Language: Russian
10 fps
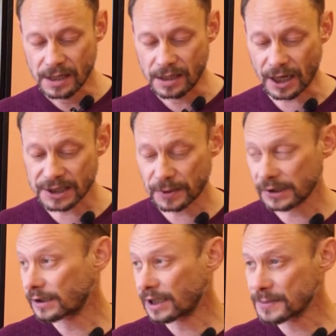Erasmus
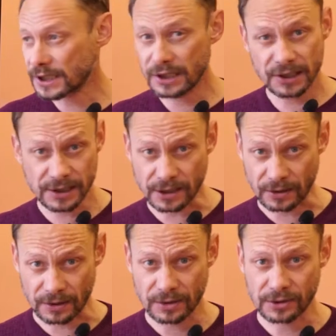Роттердамский не
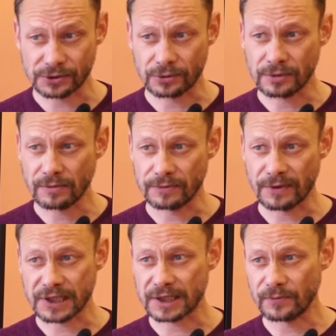знал, что в
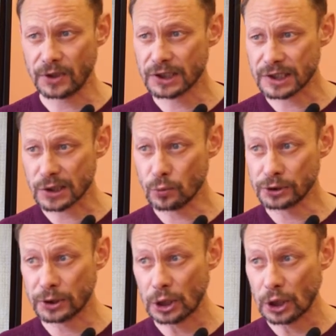20 веке
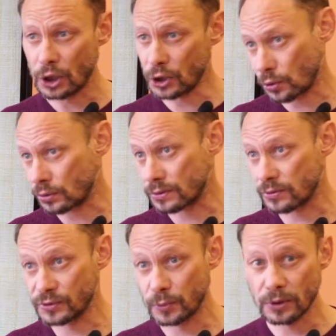сослужит еще одну
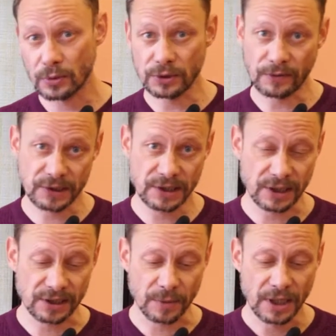службу
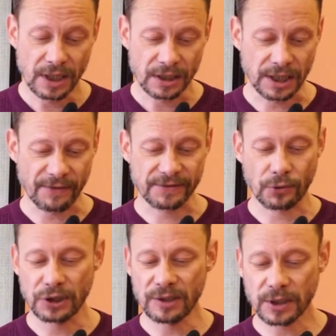университетам, дав
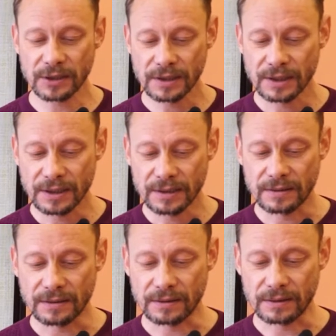свое имя
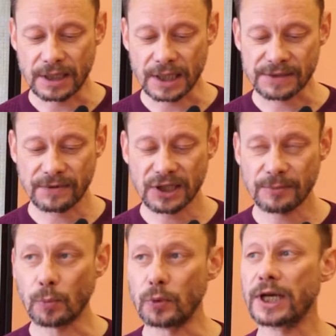для названия
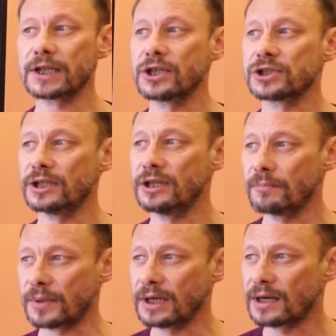популярнейшей
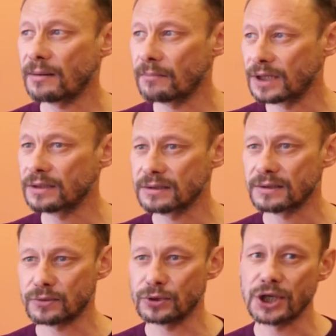программы
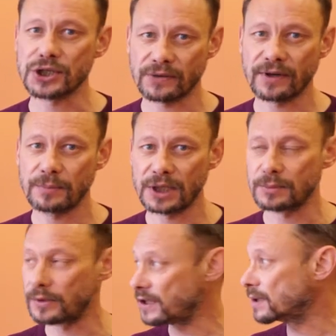студенческого
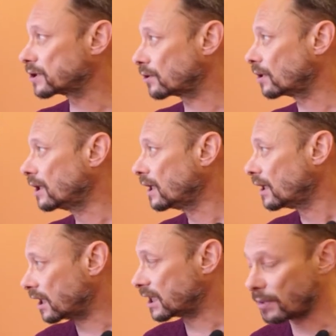обмена. Мы видим, что
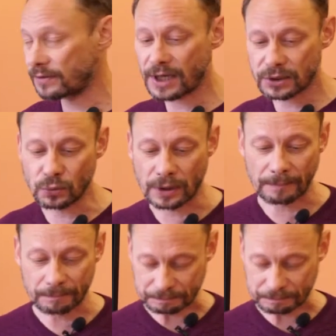это аббревиатура.